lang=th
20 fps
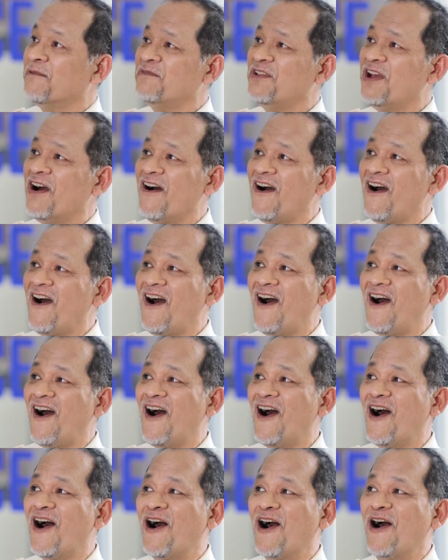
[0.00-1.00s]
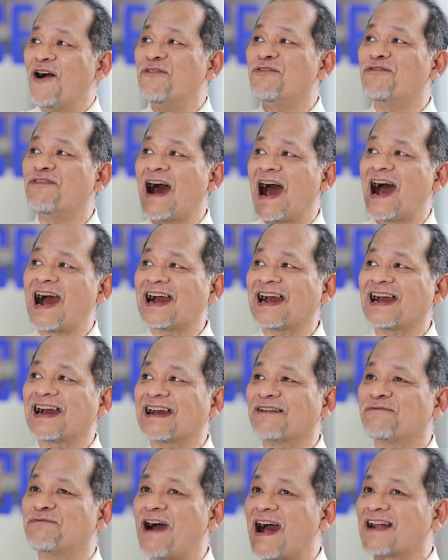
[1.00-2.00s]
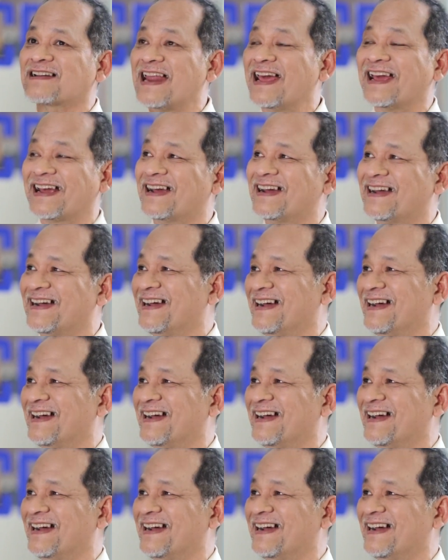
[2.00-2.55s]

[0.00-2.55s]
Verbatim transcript: คำย่อฝากฝากเด็ก